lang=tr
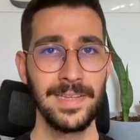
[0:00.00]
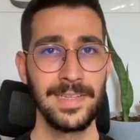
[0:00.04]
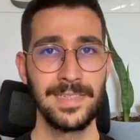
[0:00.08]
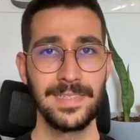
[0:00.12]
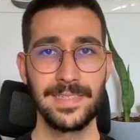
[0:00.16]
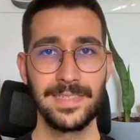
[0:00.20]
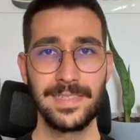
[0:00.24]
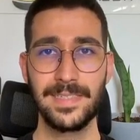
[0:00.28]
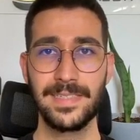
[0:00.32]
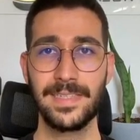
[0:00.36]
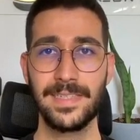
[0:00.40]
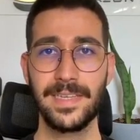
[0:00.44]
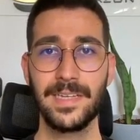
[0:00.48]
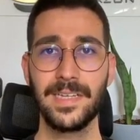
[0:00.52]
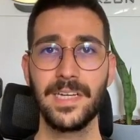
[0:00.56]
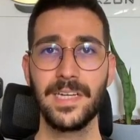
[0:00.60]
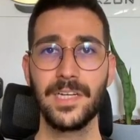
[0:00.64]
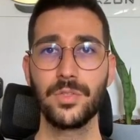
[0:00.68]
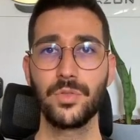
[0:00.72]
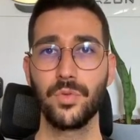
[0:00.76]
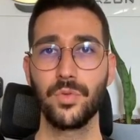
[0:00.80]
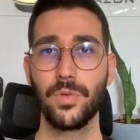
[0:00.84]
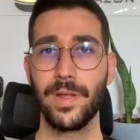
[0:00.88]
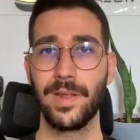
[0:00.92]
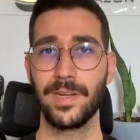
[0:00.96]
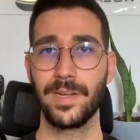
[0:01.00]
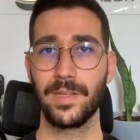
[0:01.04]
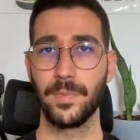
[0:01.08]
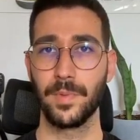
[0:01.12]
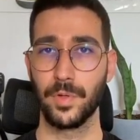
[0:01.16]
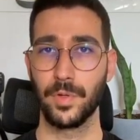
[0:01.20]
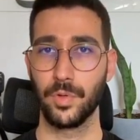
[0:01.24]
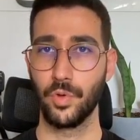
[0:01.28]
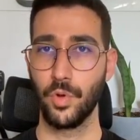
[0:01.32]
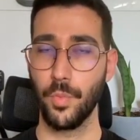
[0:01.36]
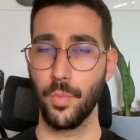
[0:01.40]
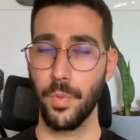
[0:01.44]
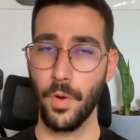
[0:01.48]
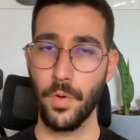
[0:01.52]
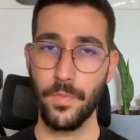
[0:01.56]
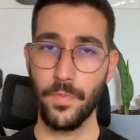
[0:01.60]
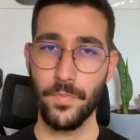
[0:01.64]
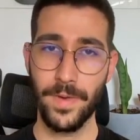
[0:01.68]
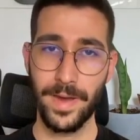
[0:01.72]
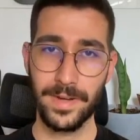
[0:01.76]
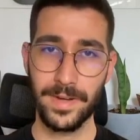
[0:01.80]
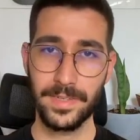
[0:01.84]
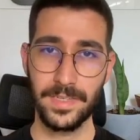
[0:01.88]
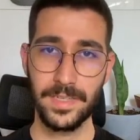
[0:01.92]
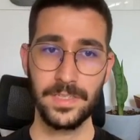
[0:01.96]
Size 40 dolarlık bir kupon
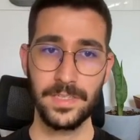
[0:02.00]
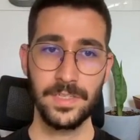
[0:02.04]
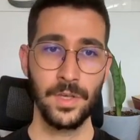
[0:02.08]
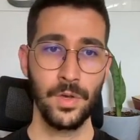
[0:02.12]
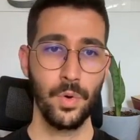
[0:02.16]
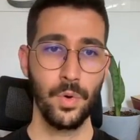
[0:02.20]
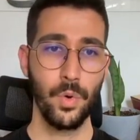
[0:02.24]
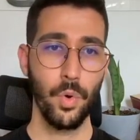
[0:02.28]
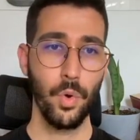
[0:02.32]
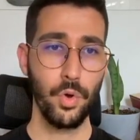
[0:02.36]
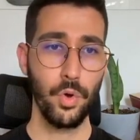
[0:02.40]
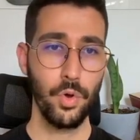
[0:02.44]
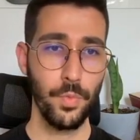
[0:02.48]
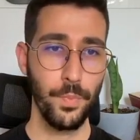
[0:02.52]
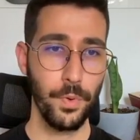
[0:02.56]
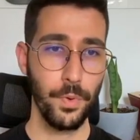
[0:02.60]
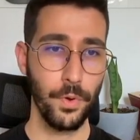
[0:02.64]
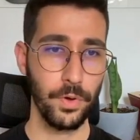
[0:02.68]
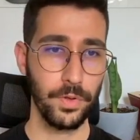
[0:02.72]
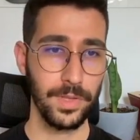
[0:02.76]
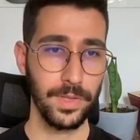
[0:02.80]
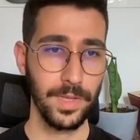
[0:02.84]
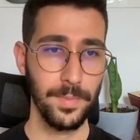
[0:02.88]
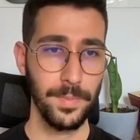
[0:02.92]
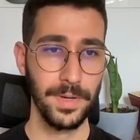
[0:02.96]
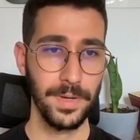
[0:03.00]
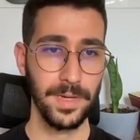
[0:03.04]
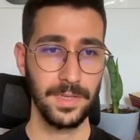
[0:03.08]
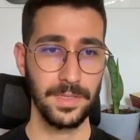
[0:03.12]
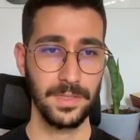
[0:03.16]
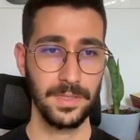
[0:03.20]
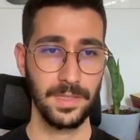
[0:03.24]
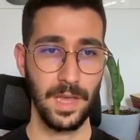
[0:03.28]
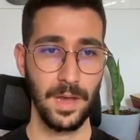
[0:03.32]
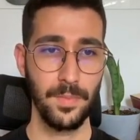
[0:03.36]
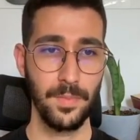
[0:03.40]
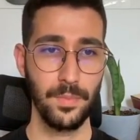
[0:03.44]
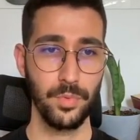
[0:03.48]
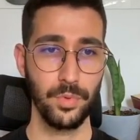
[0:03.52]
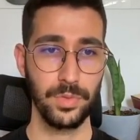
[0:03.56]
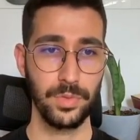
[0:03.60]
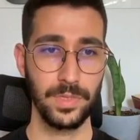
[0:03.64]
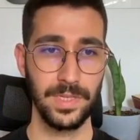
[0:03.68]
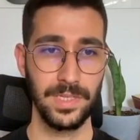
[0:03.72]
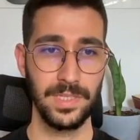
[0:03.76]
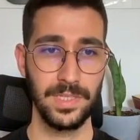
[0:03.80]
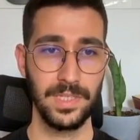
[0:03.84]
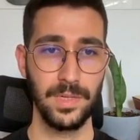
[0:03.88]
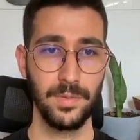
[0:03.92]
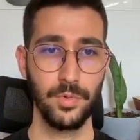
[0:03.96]
vereceğiz. O kuponu da bakın tam burada
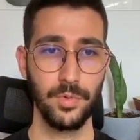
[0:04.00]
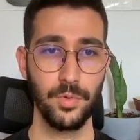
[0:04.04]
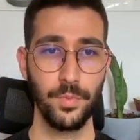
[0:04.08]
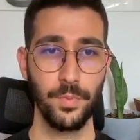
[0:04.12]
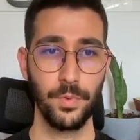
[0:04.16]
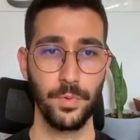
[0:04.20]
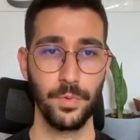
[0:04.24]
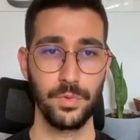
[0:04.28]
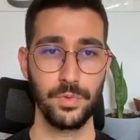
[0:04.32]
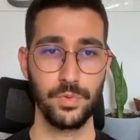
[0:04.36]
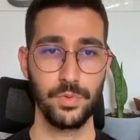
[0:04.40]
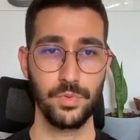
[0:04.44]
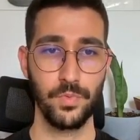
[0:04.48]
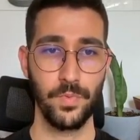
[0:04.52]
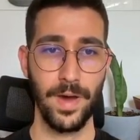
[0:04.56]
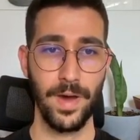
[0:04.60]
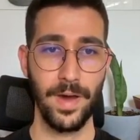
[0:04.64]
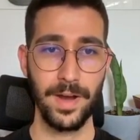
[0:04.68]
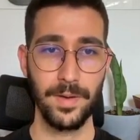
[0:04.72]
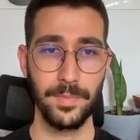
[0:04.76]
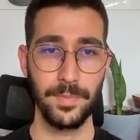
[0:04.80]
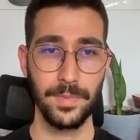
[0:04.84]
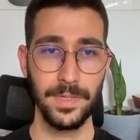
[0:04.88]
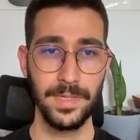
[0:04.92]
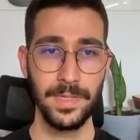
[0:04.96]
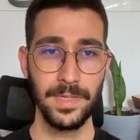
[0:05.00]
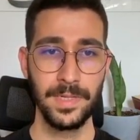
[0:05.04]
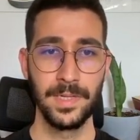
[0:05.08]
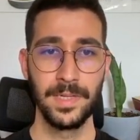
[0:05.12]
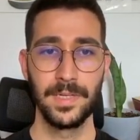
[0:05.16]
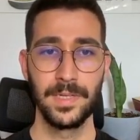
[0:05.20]
indirim kuponunuz var mı?